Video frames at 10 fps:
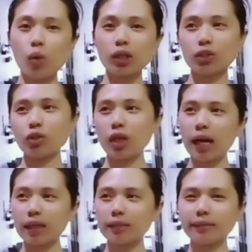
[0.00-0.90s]
Huwag nyo
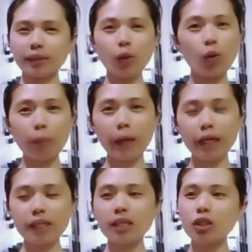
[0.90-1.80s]
siyang
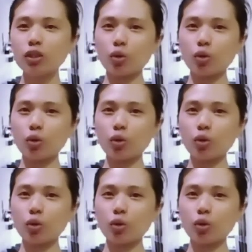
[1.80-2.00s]
i-open.